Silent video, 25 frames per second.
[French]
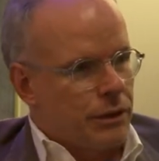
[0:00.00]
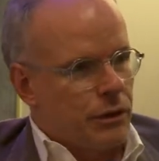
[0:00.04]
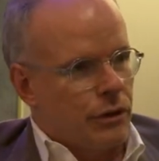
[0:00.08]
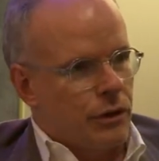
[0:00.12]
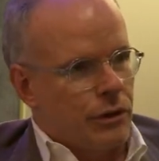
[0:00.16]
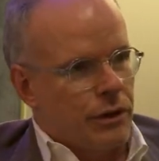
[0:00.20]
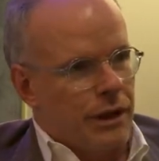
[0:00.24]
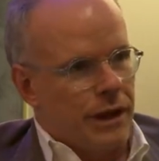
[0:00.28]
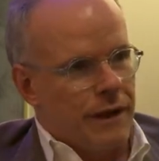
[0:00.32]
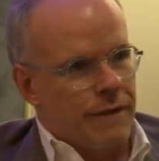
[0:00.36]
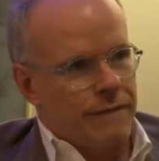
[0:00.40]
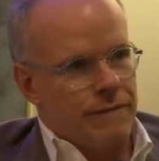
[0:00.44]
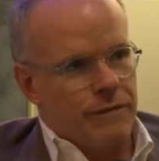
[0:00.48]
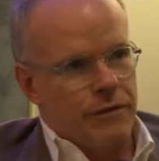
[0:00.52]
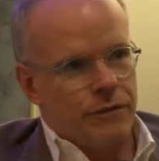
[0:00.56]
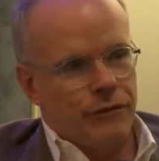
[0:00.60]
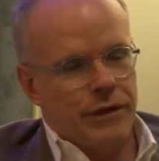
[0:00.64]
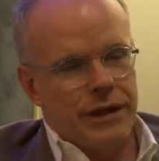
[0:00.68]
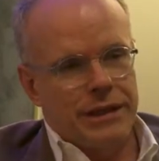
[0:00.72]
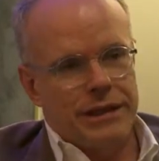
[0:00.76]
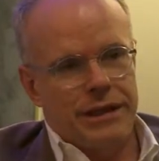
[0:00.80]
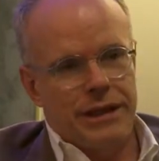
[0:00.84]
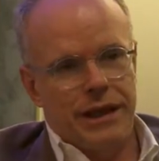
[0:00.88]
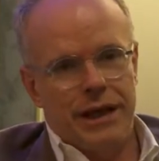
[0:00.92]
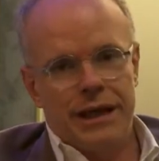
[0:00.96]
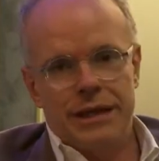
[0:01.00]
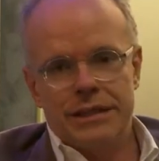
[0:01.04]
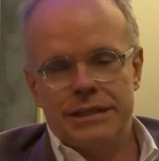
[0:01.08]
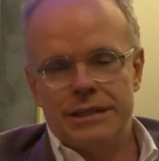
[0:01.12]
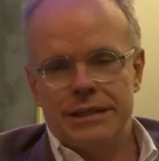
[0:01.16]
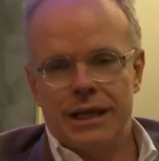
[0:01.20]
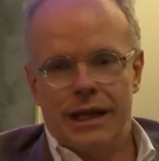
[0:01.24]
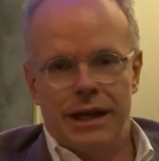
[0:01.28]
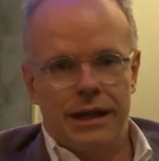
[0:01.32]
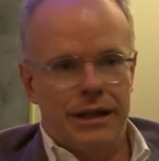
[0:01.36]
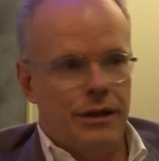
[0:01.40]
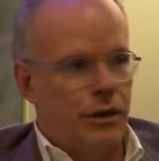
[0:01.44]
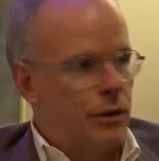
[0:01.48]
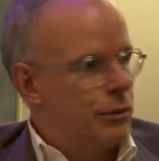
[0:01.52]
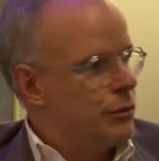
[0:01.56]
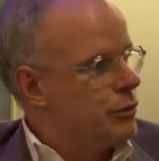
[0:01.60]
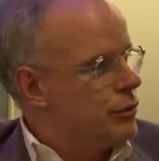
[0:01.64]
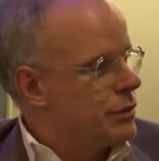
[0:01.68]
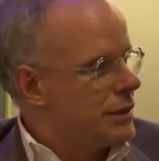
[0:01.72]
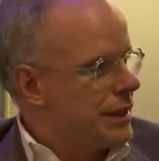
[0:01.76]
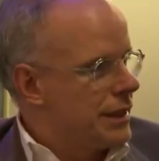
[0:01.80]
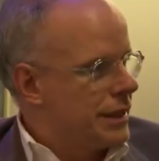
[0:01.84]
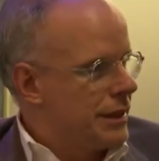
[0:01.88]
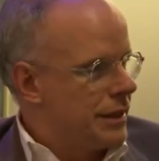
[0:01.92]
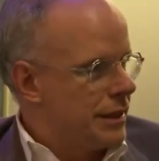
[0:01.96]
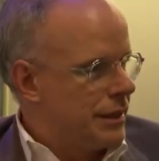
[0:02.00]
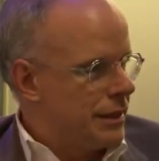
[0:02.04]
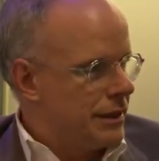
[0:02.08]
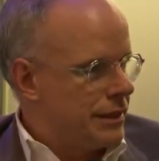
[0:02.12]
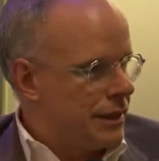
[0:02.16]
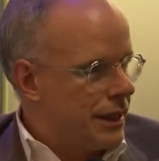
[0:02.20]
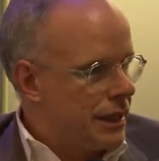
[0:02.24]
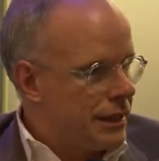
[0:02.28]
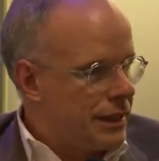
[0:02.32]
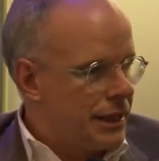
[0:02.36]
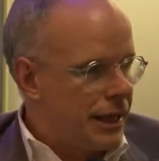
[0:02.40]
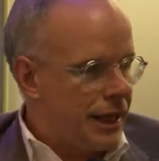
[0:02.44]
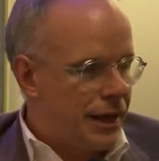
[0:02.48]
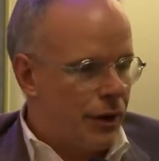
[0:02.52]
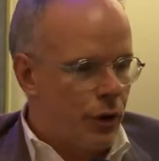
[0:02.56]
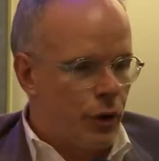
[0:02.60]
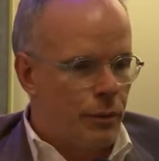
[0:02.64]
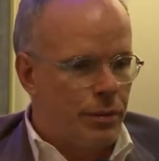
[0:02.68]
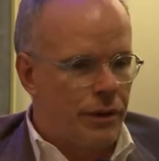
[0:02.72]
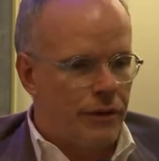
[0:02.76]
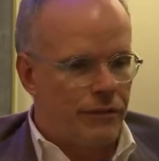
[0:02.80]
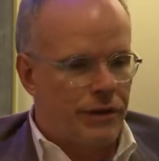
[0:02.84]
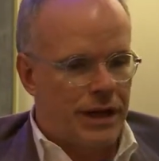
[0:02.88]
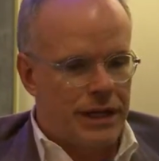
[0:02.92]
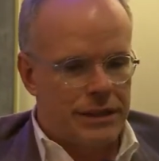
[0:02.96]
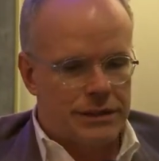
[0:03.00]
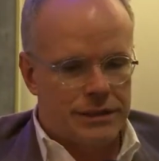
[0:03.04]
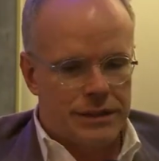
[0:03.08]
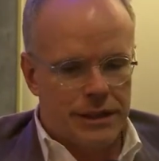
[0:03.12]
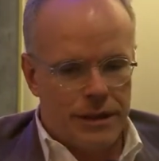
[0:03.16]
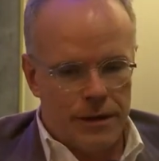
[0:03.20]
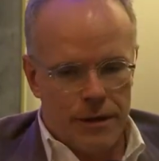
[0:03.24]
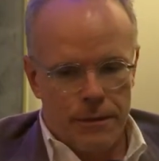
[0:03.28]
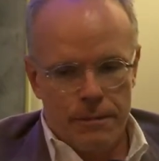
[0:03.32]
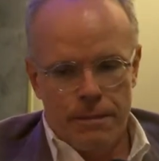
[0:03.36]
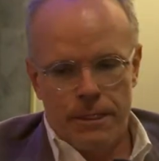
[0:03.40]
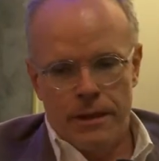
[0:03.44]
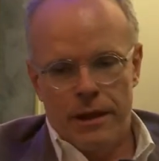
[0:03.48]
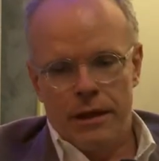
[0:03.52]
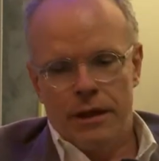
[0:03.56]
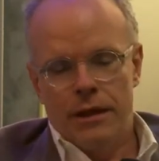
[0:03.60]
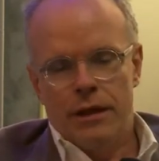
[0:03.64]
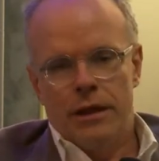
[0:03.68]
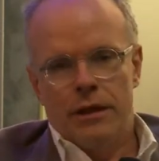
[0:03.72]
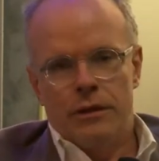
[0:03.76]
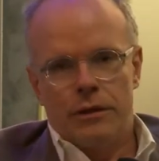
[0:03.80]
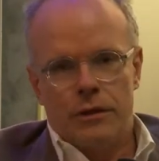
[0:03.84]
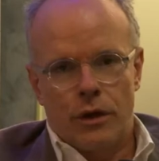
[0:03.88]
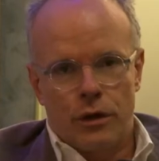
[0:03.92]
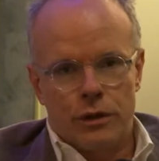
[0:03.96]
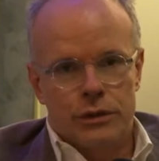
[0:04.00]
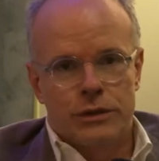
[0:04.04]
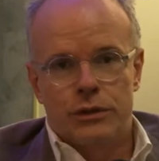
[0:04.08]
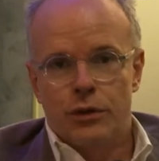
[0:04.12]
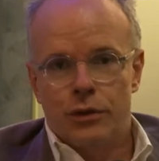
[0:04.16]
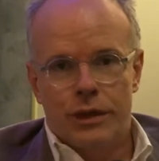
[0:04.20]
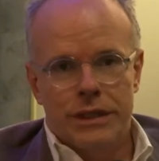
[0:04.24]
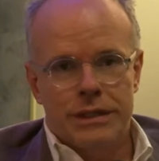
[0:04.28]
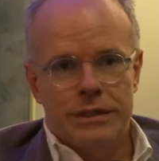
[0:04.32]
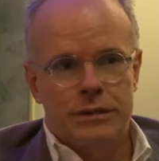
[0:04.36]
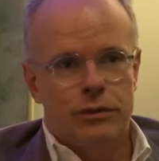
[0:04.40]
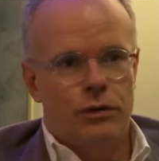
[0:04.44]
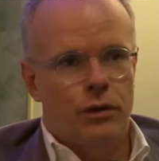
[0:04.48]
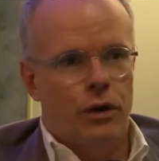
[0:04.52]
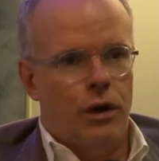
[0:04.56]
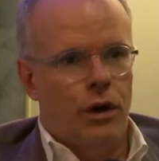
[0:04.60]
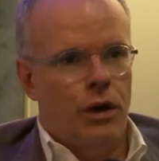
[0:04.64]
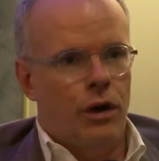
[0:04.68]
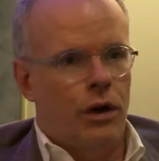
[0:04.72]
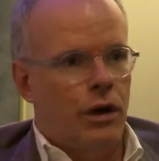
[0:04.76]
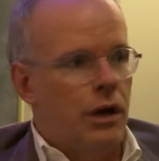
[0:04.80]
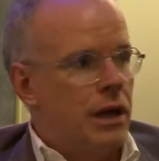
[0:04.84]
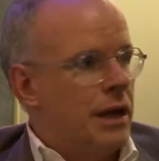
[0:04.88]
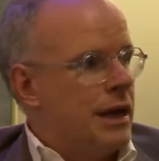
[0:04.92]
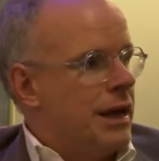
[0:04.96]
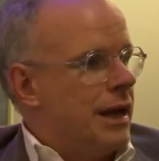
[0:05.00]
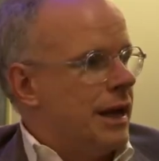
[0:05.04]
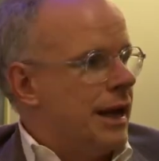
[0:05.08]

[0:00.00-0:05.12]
Donc, on a fait installer un musée dédié à Robert Walzer dans ce restaurant.